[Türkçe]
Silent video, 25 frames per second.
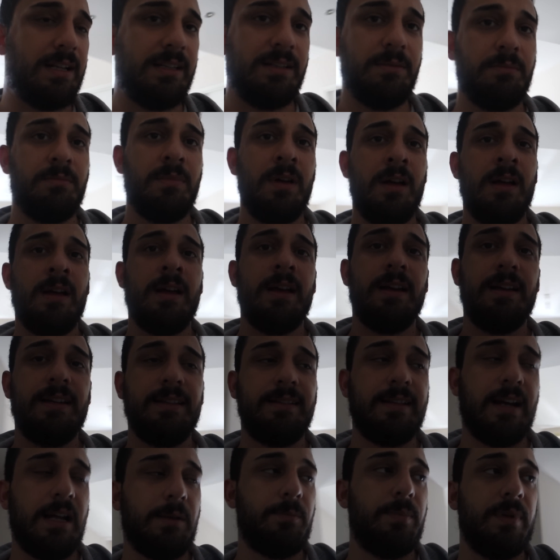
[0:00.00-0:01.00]
aldım.
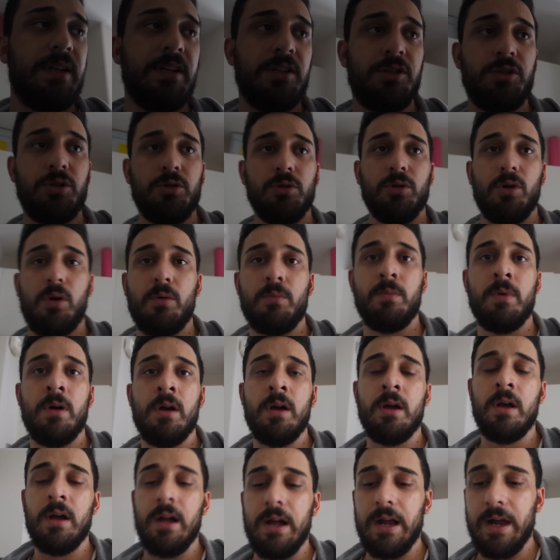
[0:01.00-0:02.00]
İthal pirinç yiyorum.
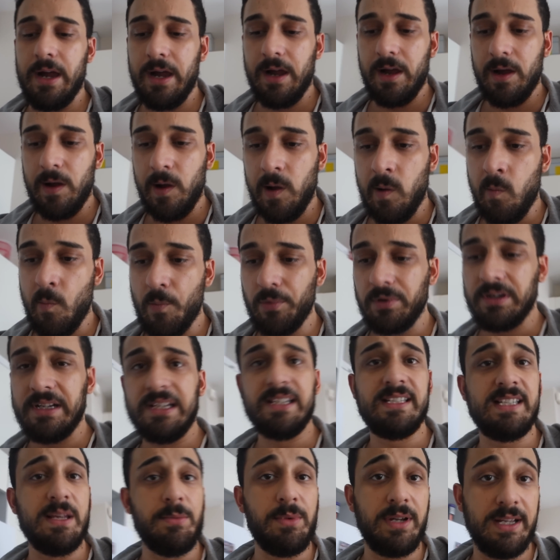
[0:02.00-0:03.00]
E,
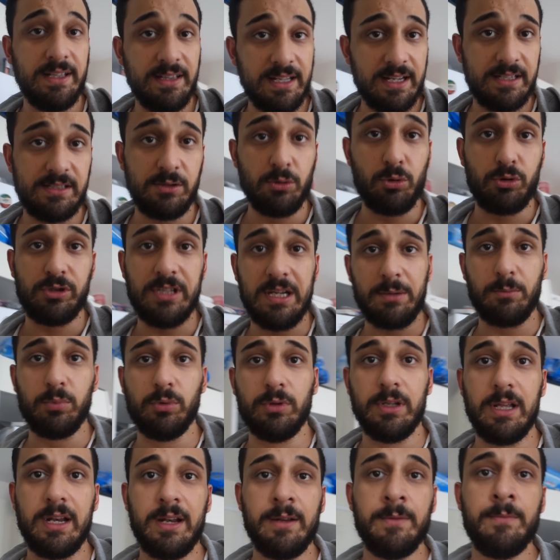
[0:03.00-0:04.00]
glisemik indeksi yüksek
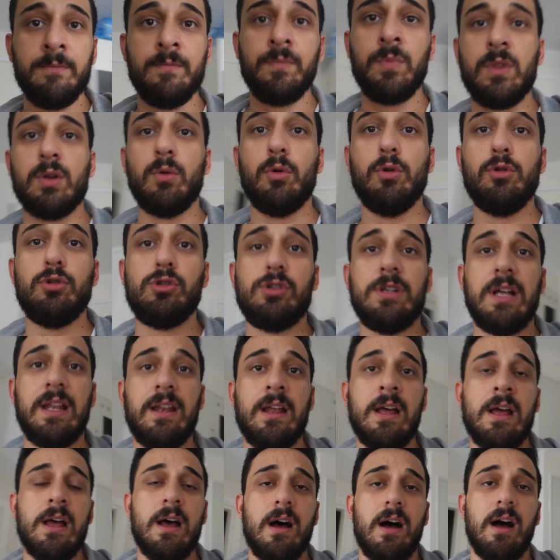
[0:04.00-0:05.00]
bunların. O
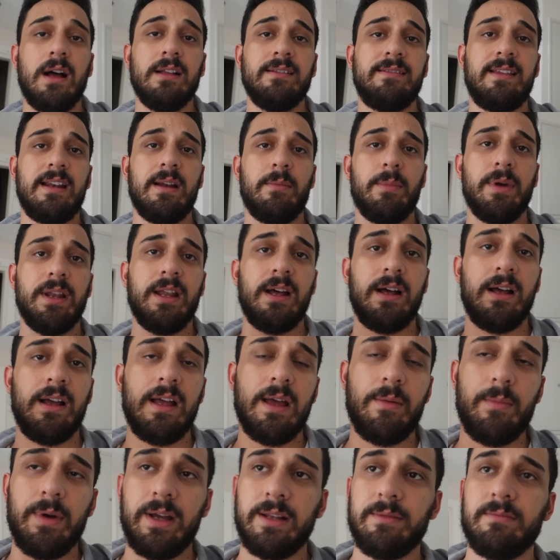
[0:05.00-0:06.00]
yüzden
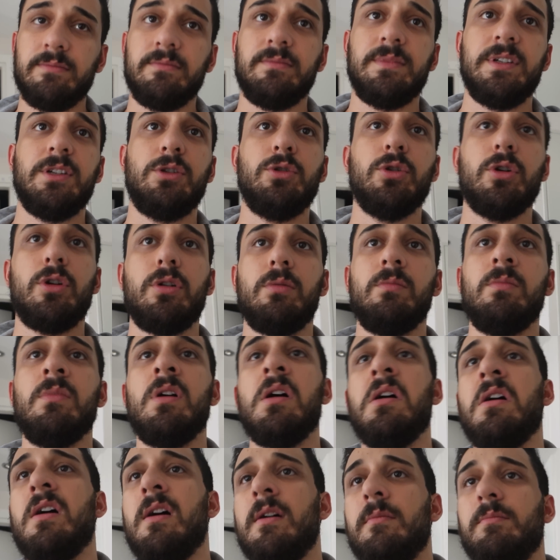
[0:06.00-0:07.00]
antrenmana hemen gidiyorum
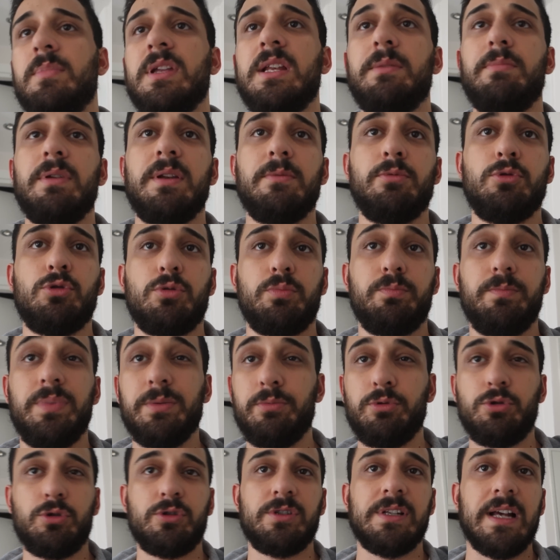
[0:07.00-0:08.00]
bir, bir buçuk,
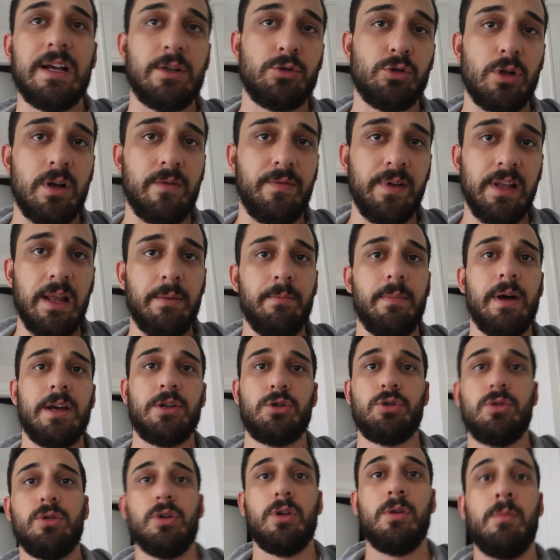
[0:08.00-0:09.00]
bir buçuk saat sonra falan
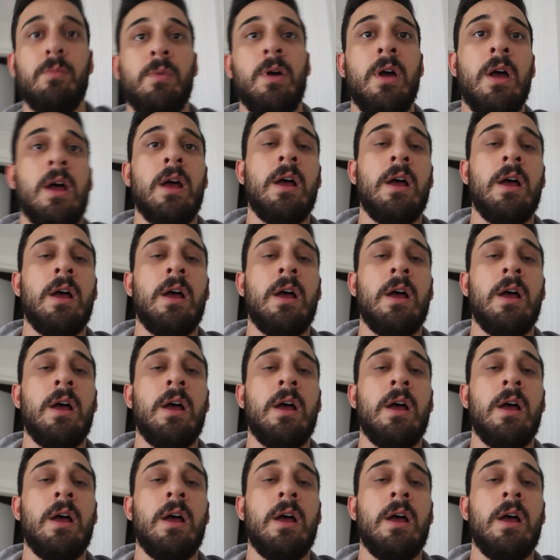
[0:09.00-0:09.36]
başlıyorum.